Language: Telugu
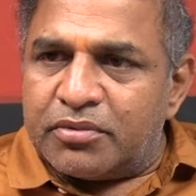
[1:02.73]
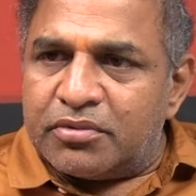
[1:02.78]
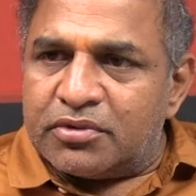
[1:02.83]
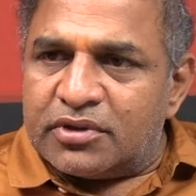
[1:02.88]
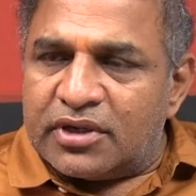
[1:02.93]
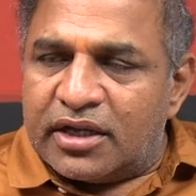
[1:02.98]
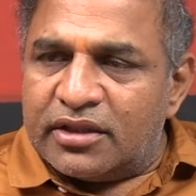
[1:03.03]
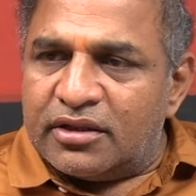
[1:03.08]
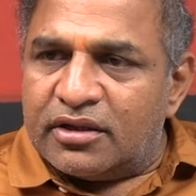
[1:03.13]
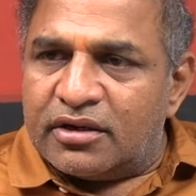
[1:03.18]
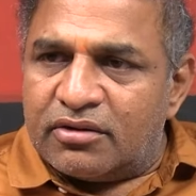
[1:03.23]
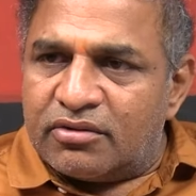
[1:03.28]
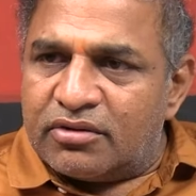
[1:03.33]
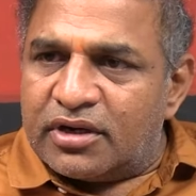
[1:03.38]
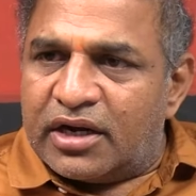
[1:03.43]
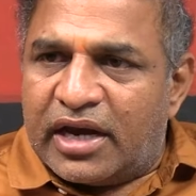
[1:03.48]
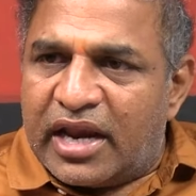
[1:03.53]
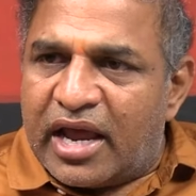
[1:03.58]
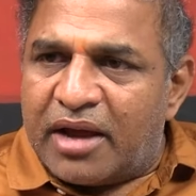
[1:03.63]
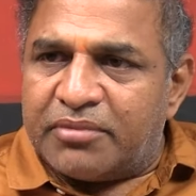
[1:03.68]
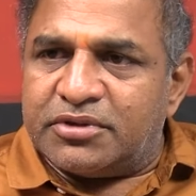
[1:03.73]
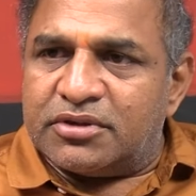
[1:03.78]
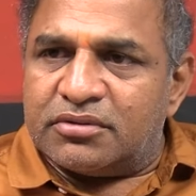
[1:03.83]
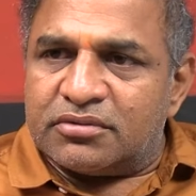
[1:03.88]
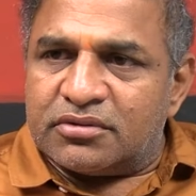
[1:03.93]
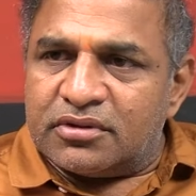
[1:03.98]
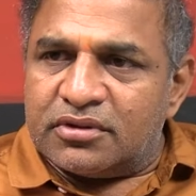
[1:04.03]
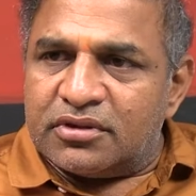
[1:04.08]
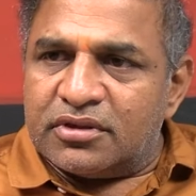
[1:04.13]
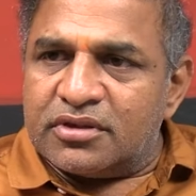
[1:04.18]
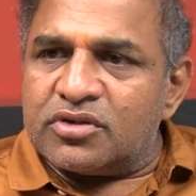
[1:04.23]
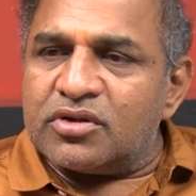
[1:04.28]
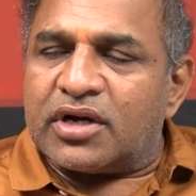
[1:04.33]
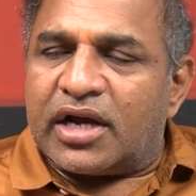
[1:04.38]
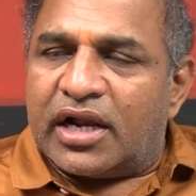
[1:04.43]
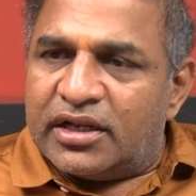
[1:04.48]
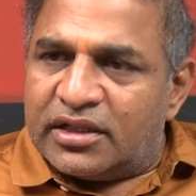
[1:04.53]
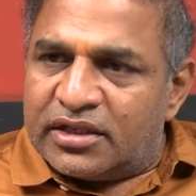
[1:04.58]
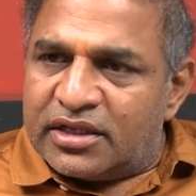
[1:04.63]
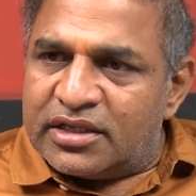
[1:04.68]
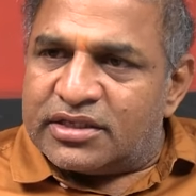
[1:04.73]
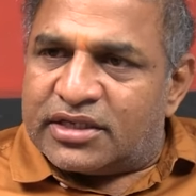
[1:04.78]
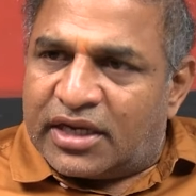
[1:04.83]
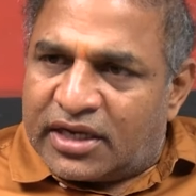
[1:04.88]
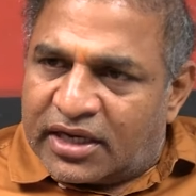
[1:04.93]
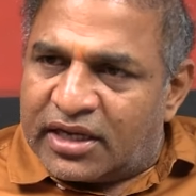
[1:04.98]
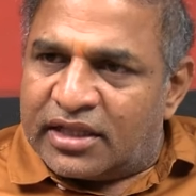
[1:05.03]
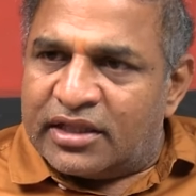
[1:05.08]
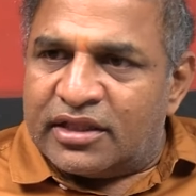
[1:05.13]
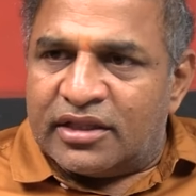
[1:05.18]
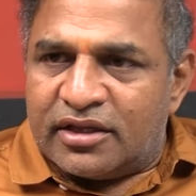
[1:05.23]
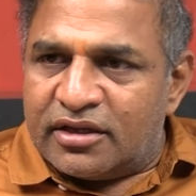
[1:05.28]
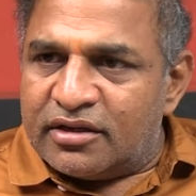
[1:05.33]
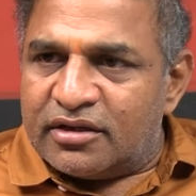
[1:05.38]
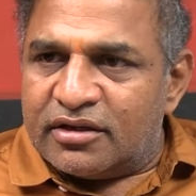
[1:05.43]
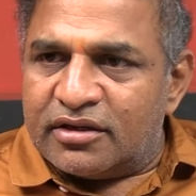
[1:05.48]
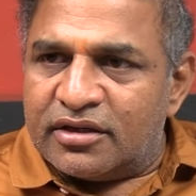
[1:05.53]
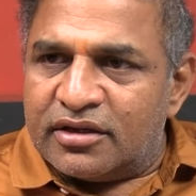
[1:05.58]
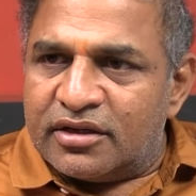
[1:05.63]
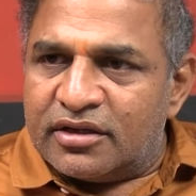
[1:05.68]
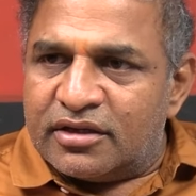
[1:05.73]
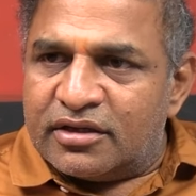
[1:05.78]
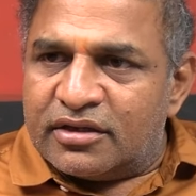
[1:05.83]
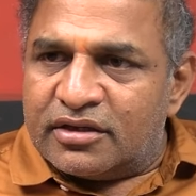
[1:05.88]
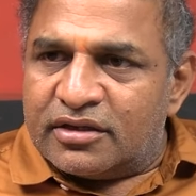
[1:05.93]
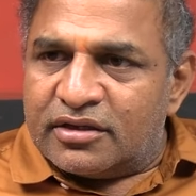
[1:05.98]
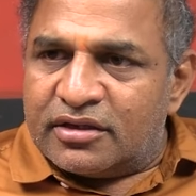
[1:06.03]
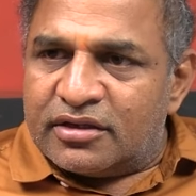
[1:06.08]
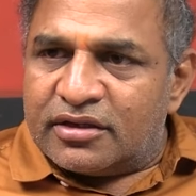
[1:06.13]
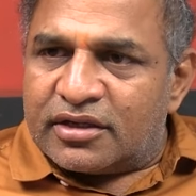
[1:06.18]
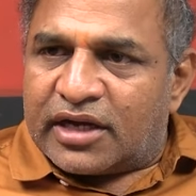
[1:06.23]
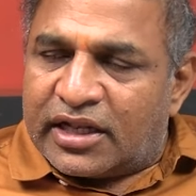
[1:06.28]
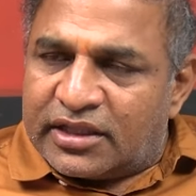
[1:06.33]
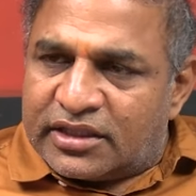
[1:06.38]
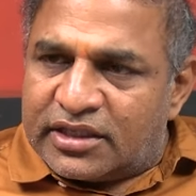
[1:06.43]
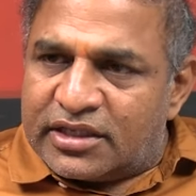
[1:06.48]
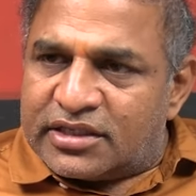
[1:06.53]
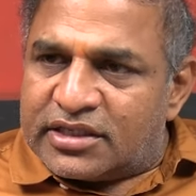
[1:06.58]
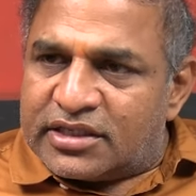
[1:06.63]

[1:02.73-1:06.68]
ప్రభుత్వ ఆధీనంలో ఉండి ల్యాబ్ చెప్తుంది సో కల్తీ జరిగింది కల్తీ